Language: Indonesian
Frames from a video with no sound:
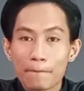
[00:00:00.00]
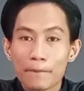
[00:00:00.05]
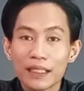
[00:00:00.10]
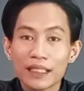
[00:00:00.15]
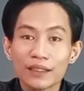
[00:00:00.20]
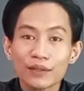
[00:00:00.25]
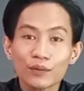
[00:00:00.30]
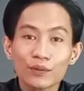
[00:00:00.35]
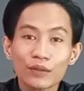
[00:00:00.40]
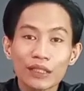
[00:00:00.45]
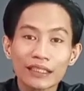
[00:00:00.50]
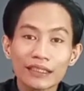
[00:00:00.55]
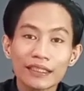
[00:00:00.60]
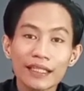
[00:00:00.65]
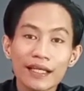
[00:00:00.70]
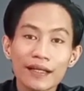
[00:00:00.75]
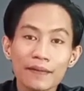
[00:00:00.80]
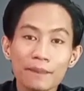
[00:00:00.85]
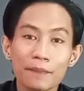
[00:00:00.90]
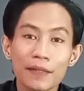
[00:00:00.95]

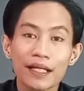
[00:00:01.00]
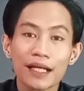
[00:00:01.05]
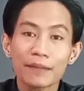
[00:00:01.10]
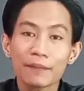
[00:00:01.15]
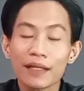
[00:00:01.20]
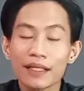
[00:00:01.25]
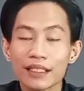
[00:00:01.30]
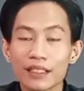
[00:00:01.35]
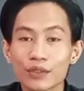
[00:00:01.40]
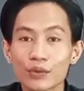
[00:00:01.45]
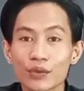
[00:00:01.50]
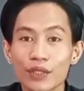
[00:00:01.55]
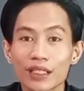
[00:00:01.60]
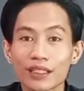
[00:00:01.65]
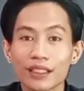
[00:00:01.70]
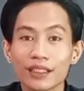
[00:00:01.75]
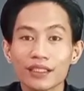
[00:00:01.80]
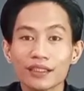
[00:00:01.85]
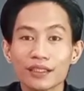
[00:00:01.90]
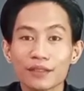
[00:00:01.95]
Menentukannya bagaimana
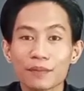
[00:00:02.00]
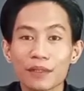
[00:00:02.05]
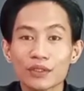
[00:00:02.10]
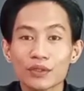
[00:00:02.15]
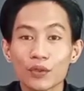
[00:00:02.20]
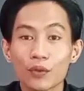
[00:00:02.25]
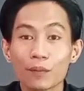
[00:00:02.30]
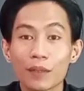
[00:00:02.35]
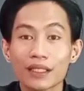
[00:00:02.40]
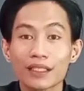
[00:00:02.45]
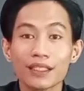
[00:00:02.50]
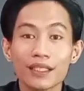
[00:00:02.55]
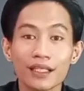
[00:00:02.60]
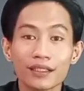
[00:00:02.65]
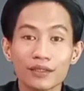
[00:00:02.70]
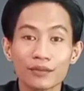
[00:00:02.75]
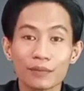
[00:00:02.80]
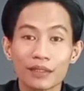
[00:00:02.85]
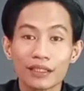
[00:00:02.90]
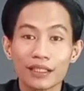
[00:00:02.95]
surat ini termasuk
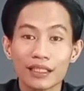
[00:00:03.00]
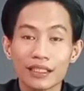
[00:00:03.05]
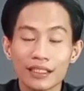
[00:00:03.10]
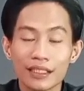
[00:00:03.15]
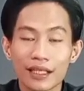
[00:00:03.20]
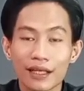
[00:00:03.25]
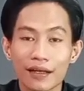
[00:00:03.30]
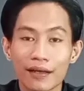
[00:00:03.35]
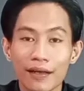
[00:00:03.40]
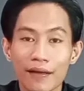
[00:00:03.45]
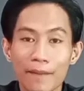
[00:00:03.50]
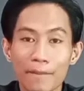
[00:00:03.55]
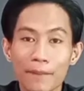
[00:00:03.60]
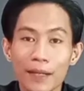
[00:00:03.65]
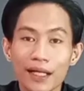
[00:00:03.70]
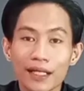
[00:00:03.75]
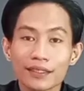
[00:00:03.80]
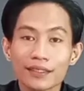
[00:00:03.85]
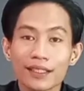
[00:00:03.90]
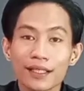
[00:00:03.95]
makiyah atau madaniyah?
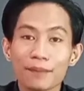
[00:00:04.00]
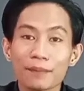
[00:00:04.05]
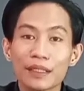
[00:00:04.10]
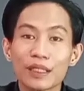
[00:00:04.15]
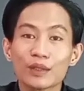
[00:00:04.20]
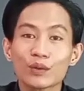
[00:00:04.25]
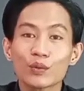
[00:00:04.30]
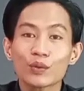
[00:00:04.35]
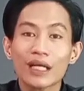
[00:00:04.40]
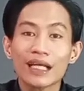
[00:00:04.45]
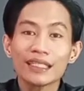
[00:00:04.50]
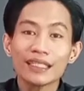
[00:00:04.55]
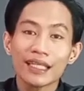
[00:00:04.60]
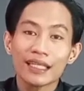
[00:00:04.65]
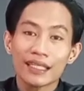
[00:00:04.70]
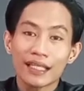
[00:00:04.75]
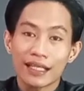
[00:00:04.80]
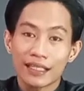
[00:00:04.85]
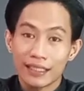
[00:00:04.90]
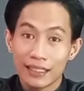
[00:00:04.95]
Maka cara
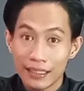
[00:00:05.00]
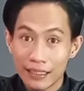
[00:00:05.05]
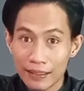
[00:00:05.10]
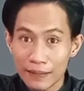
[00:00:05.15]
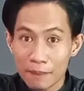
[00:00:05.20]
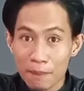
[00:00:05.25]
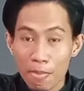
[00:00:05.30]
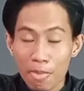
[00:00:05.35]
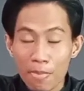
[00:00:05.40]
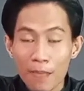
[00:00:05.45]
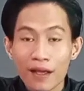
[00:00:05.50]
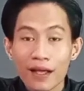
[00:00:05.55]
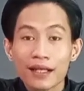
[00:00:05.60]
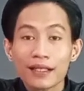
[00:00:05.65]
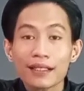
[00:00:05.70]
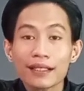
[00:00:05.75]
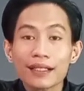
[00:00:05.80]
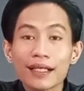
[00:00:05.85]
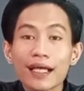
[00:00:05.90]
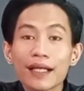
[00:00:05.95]
menentukannya yakni
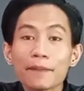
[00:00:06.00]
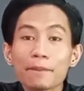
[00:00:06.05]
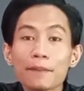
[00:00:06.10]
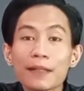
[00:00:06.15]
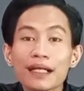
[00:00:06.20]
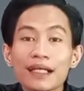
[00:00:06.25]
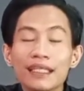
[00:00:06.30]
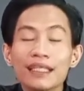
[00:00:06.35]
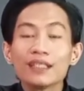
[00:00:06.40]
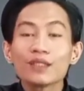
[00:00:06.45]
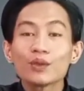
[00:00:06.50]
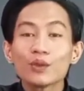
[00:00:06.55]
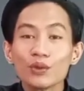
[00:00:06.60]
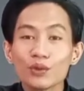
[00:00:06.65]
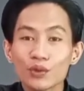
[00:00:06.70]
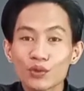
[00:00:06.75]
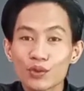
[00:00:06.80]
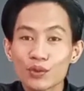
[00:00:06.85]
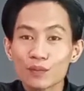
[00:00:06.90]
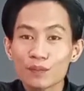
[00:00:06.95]
dengan
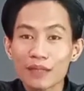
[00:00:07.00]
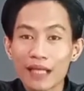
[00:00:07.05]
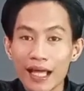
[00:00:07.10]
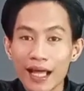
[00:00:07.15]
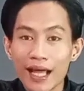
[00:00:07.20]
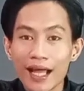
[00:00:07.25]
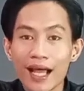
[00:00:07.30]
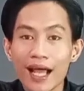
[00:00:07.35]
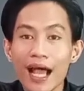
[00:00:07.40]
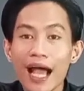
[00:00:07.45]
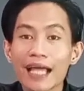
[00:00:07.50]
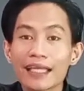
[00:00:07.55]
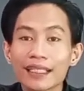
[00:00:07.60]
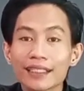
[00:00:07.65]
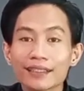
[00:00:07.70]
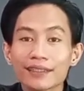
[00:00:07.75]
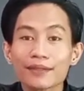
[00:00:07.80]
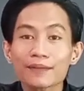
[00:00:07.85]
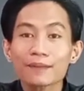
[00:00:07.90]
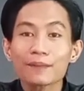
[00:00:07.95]
menghitung jumlah
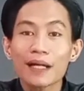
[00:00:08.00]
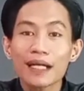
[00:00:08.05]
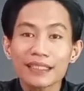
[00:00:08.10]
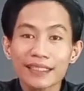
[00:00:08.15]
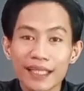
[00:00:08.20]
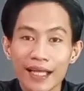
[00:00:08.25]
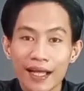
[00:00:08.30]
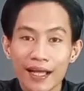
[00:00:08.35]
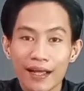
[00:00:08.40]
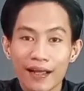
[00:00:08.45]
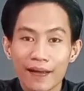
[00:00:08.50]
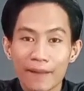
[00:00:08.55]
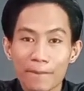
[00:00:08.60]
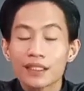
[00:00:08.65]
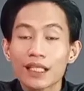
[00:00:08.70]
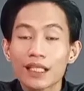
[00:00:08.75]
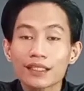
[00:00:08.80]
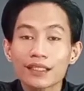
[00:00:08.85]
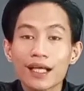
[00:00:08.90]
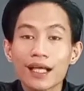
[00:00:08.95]
ayat
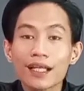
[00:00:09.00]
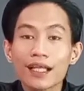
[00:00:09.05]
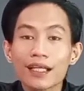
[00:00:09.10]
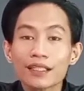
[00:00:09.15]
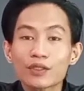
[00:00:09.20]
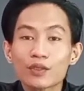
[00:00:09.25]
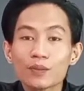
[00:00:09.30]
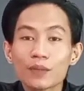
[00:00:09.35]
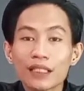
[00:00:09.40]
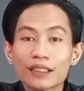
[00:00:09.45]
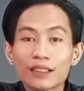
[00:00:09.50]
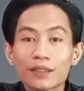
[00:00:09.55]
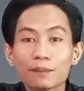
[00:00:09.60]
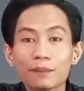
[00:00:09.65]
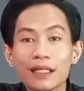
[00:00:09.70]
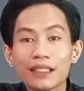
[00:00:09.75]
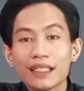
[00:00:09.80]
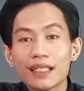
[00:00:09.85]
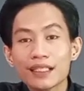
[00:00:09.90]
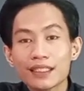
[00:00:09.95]
terbanyak. Tatkala jumlah
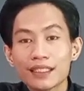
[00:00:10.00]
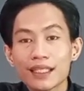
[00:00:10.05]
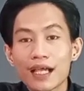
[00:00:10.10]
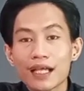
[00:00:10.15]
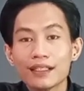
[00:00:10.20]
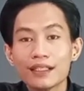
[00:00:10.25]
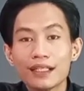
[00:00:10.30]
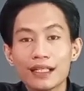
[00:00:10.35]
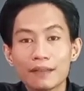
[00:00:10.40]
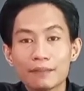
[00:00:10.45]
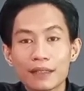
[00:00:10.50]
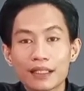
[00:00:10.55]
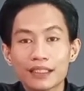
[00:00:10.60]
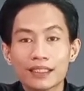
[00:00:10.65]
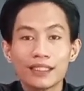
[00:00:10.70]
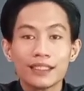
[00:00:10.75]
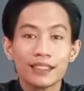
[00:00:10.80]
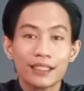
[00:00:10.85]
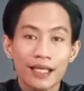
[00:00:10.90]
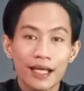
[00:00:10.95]
terbanyaknya adalah
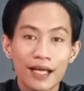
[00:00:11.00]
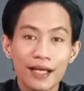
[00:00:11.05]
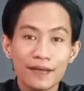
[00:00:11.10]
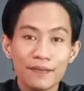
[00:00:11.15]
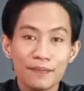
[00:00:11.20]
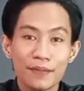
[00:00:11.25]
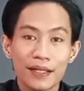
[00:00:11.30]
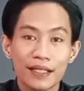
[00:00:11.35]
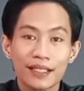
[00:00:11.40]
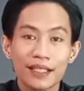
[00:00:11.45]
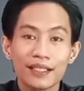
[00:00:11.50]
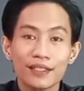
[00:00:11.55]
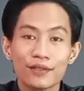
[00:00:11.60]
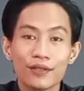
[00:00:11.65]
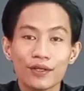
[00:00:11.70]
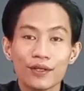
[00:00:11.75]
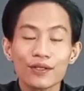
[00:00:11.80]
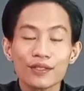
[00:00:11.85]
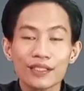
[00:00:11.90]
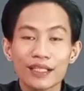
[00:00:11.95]
makiyah, maka
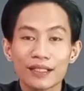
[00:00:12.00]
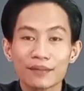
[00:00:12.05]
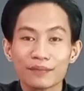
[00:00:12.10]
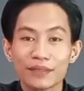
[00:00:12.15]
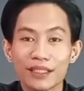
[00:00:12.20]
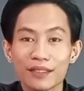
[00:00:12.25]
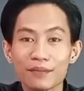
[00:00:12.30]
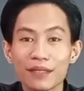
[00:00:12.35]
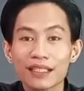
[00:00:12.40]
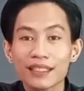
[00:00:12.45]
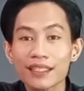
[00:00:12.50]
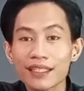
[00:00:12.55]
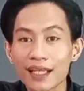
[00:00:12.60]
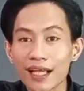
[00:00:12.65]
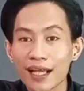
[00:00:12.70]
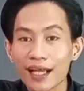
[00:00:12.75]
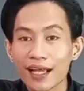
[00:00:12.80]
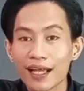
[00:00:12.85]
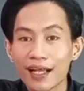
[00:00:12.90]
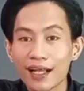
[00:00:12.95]
digolongkan menjadi
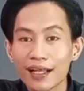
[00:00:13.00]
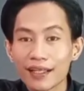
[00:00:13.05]
makiyah.